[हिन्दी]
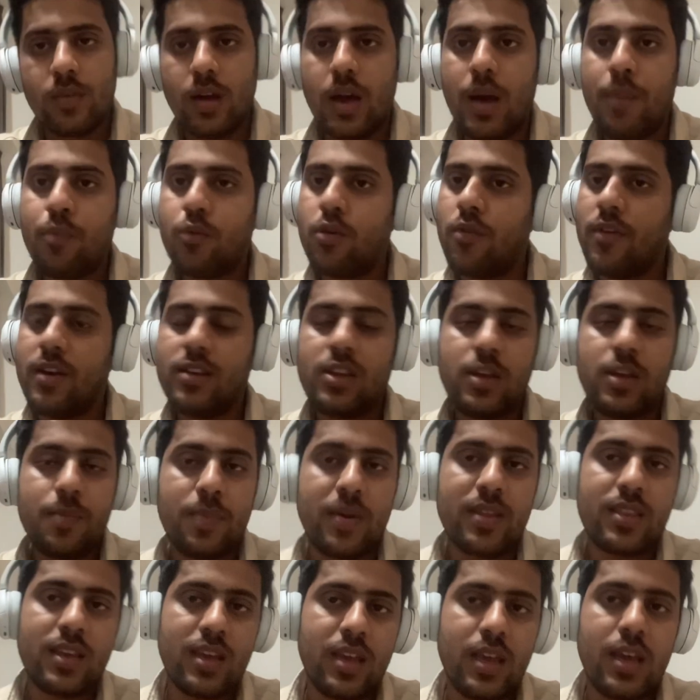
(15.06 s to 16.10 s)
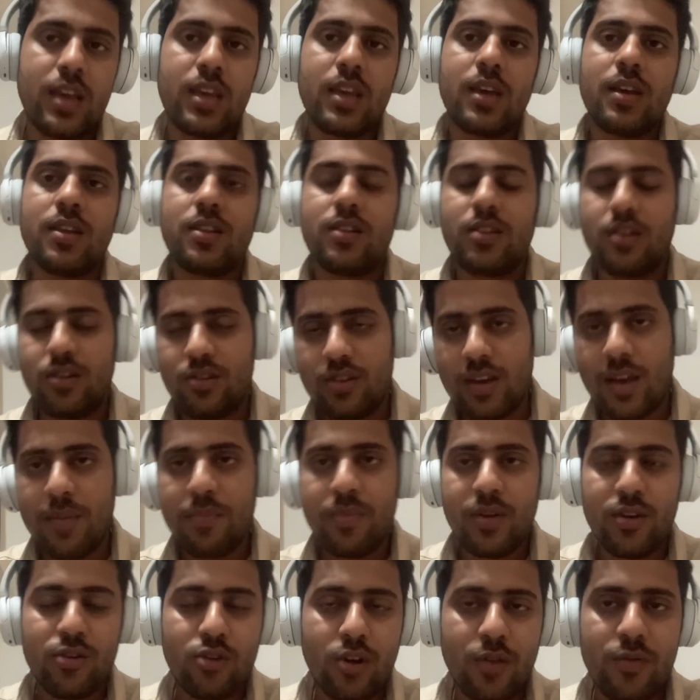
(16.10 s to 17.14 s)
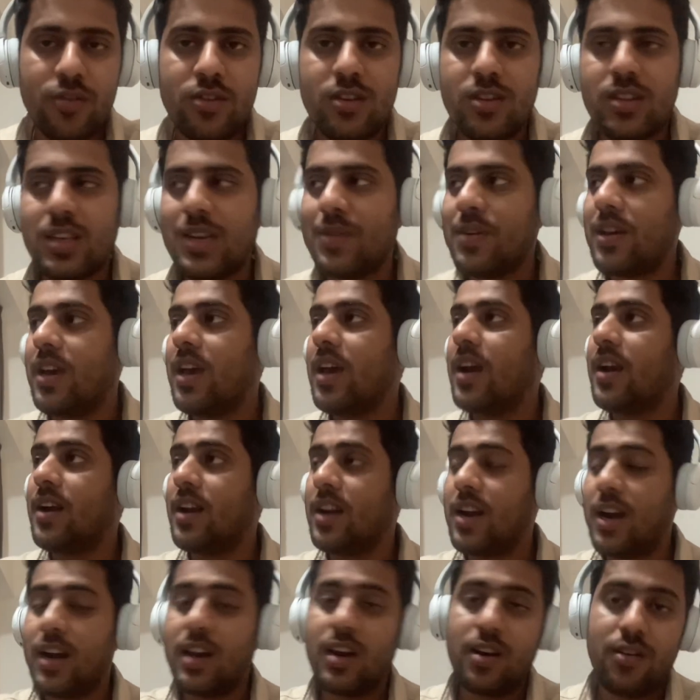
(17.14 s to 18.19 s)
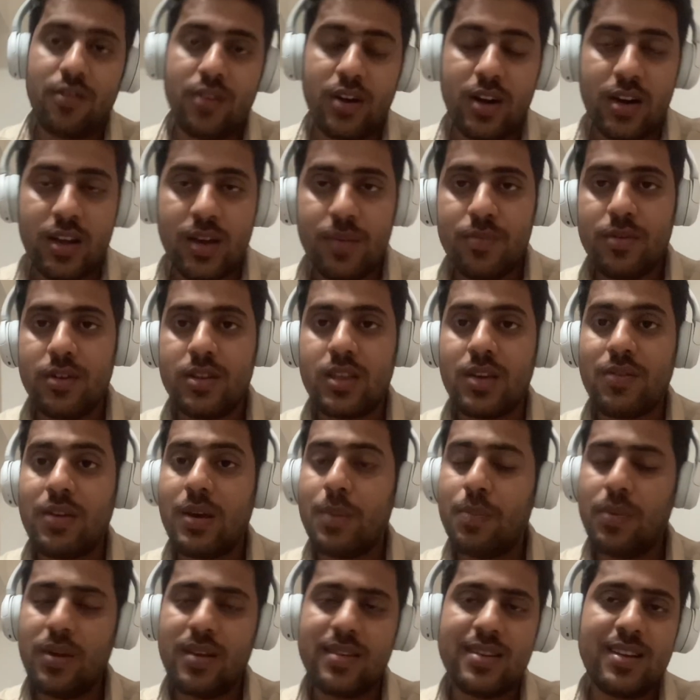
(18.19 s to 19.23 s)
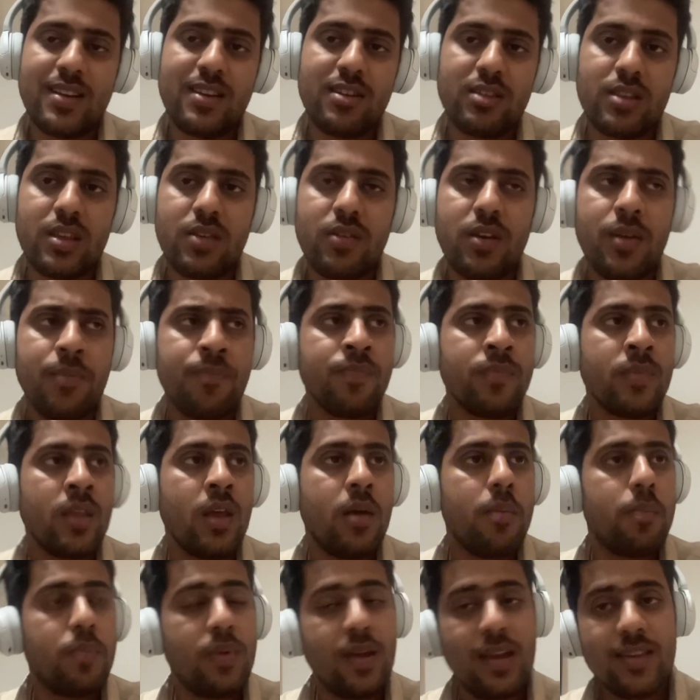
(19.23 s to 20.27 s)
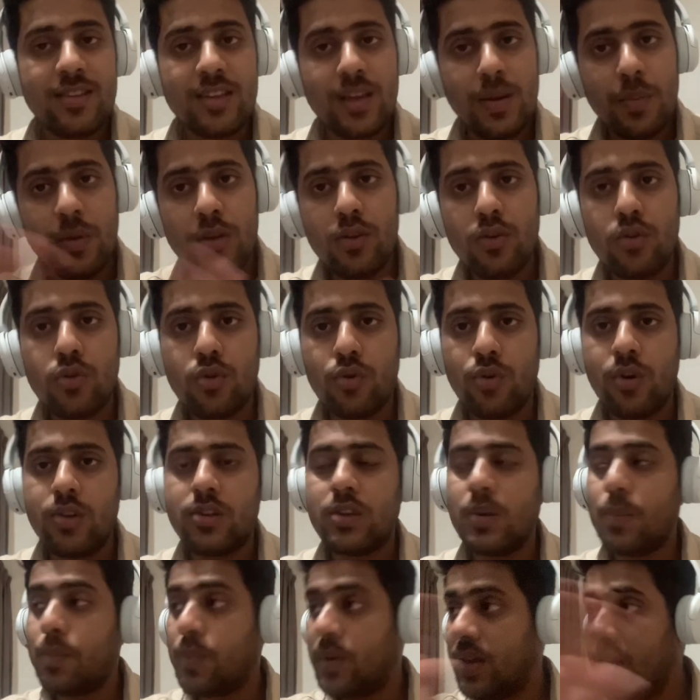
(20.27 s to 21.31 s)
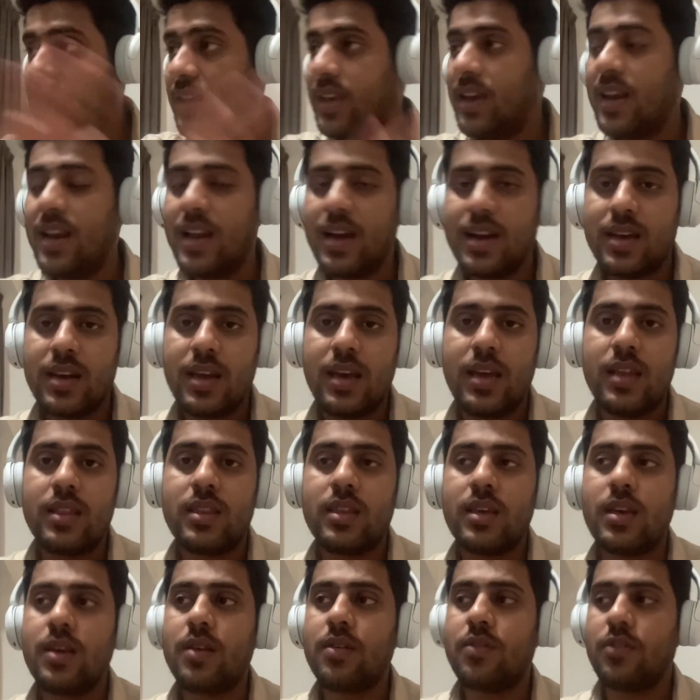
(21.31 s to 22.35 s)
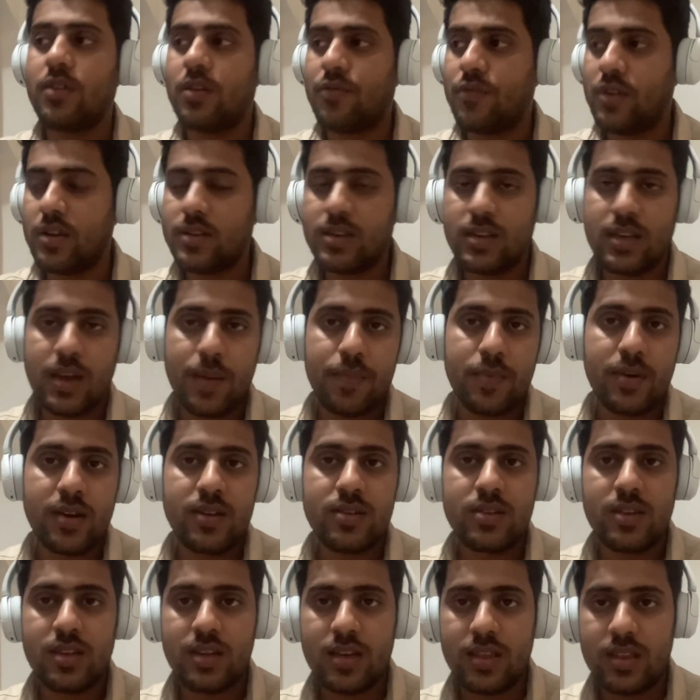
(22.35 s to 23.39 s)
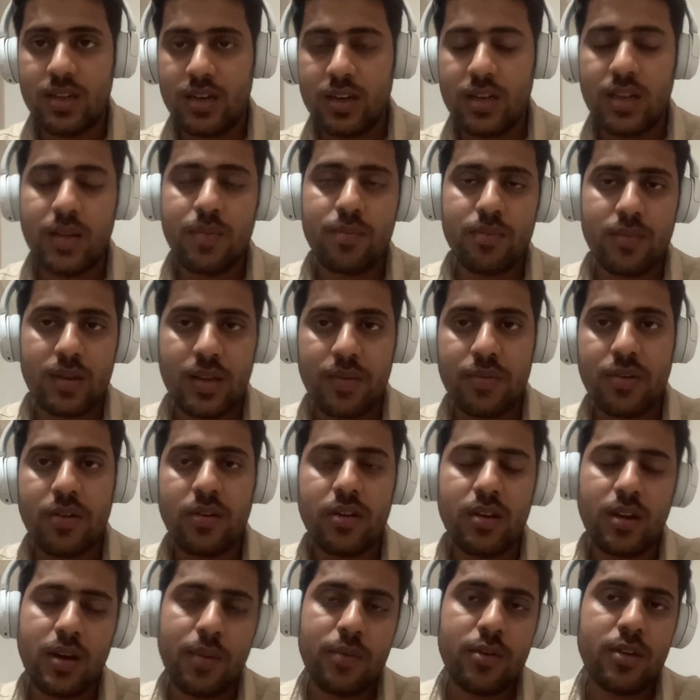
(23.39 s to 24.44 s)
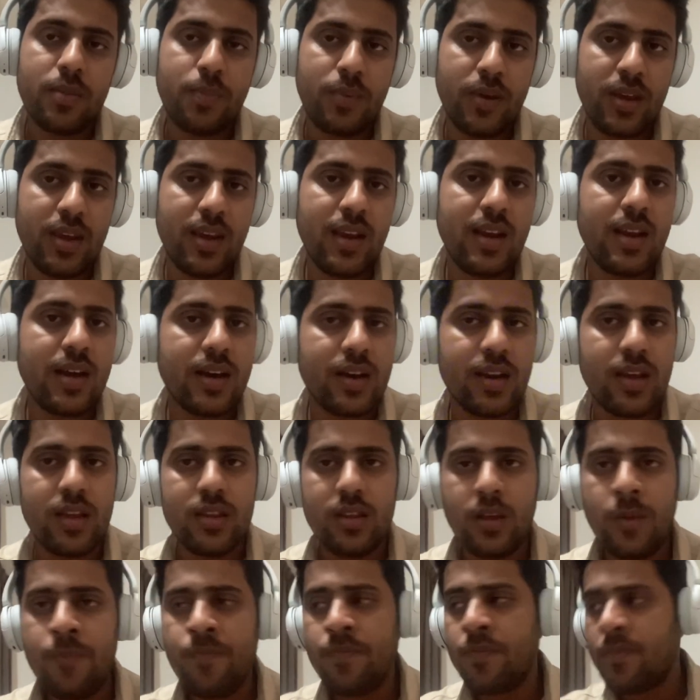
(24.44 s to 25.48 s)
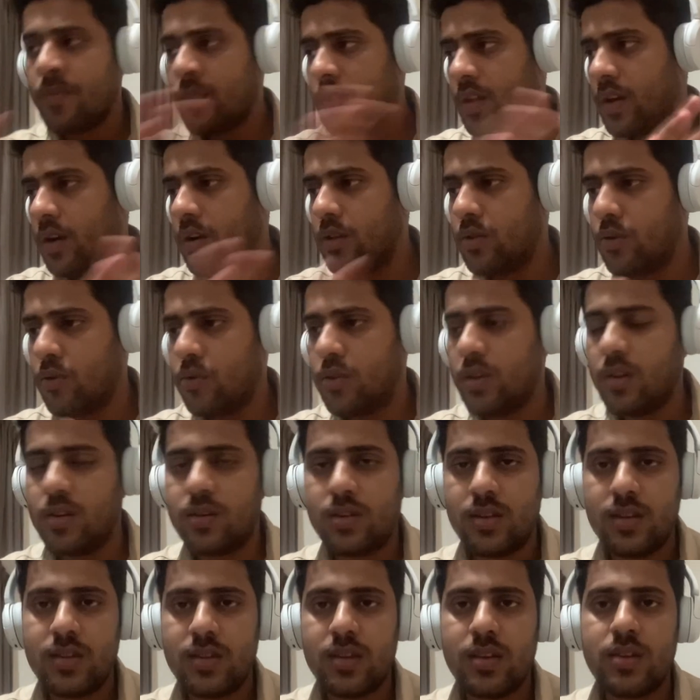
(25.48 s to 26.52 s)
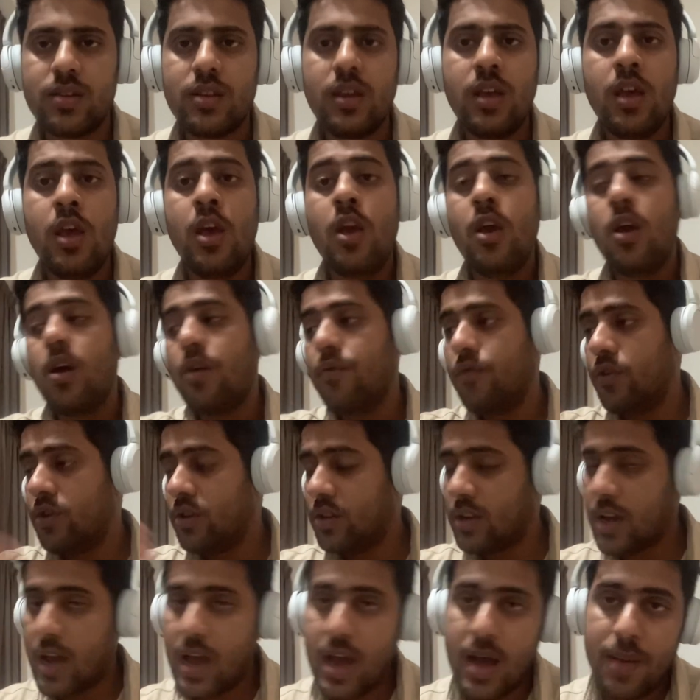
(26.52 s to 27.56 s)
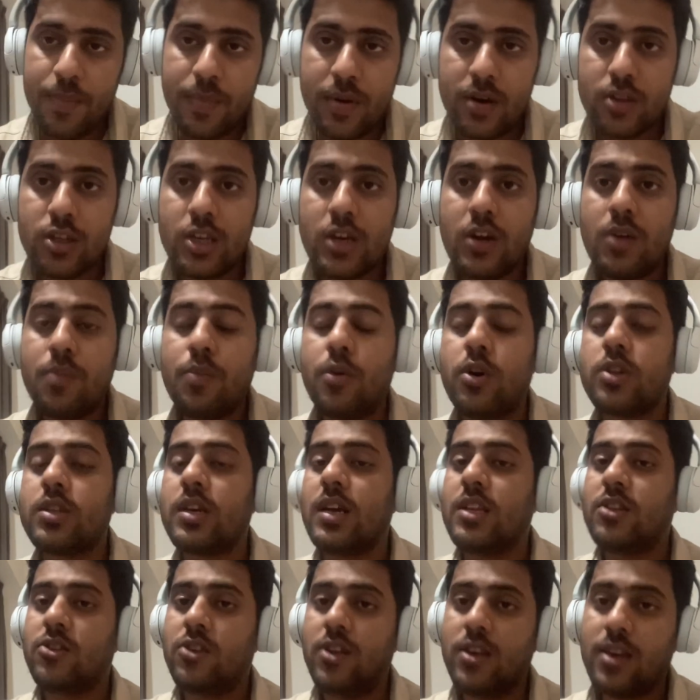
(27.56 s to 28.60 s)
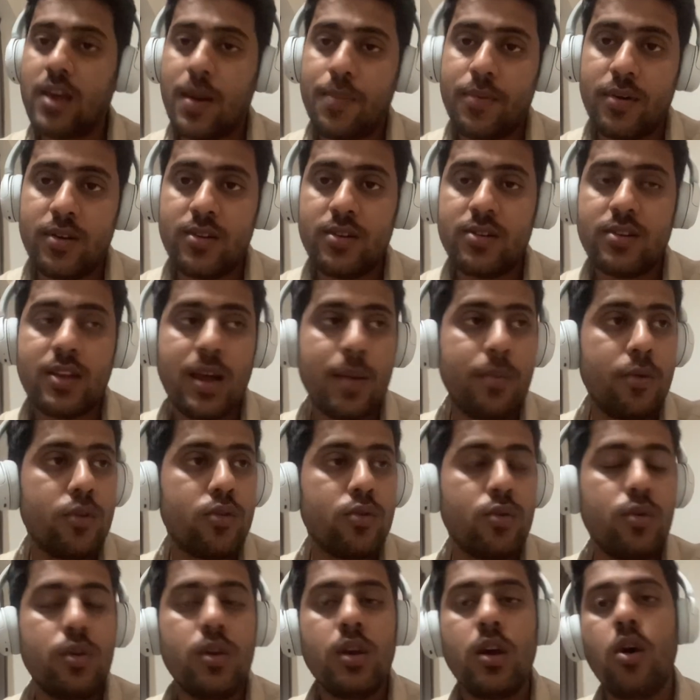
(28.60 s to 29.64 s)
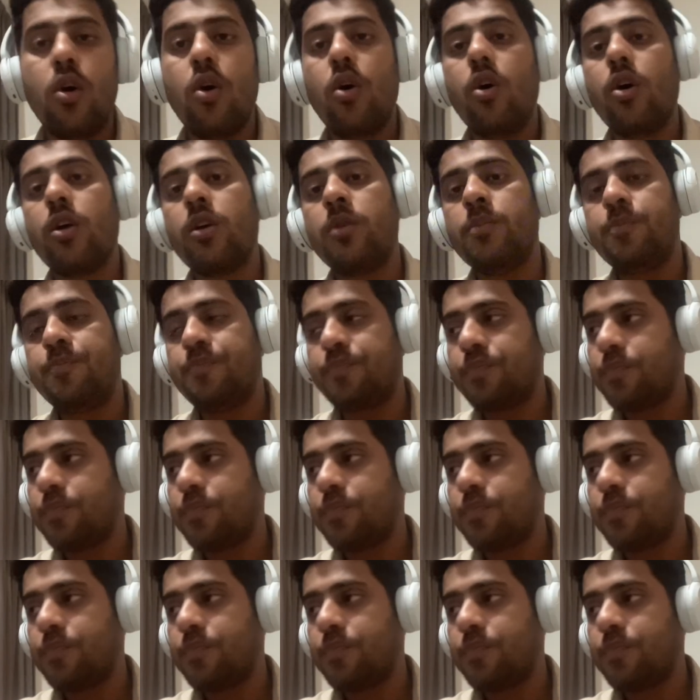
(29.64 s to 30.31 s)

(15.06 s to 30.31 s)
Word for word: आपको वैसे पता ही है कि चैंपियंस ट्रॉफी जीते हुए हैं अंडर नाइनटीन वर्ल्ड कप जीते हुए हैं पी जीते हुए हैं पीएसएल में जो थोड़े से फीके लग रहे थे सरफराजी कैप्टनसी के अंदर टीम मतलब सरफराजी कैप्टनसी फीकी लग रही थी दो तीन सीजन से वो यहाँ पर जो है बहुत अच्छी कैप्टनसी साबित हुई है और